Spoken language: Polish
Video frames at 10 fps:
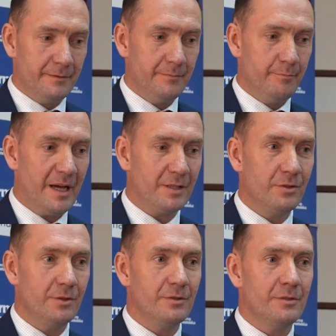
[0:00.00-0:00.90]

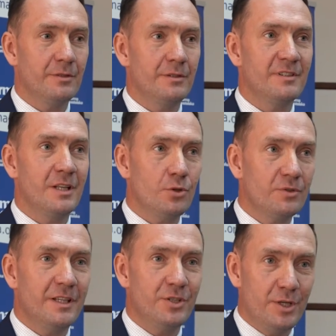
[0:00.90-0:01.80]
bardzo
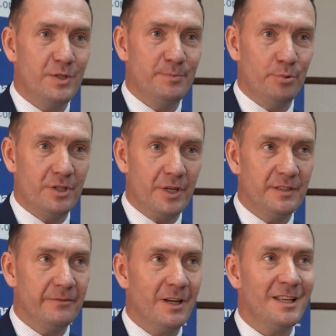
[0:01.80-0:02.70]
znaczącej części
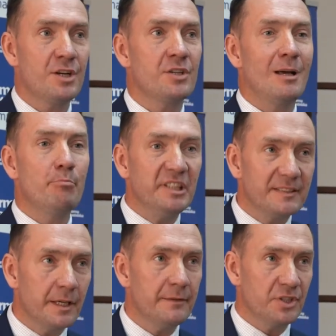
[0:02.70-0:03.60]
społeczeństwa, jakże nam
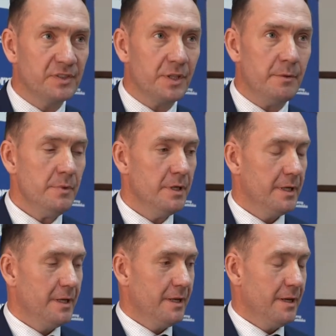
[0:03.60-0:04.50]
bliskiej wszystkim,
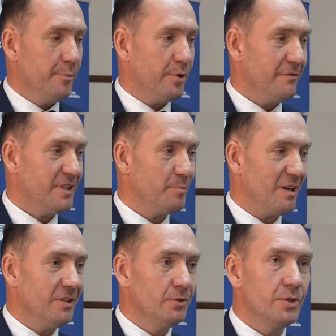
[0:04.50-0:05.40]
ponieważ
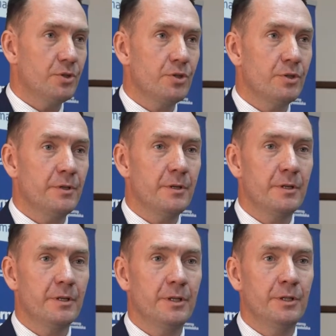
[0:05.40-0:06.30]
sprawa dotyczy
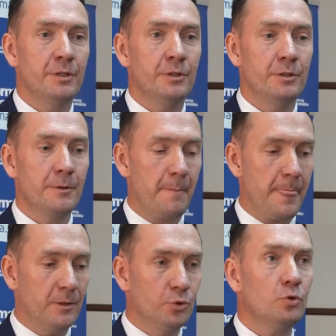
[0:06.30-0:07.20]

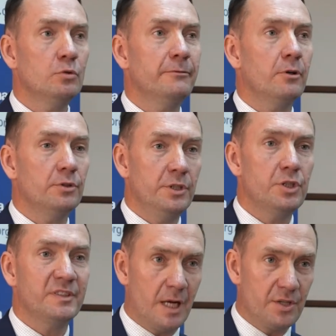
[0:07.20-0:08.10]
druhów
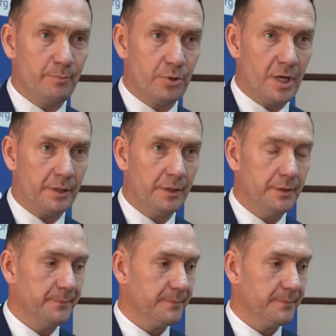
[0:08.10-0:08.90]
ochotniczych straży pożarnych.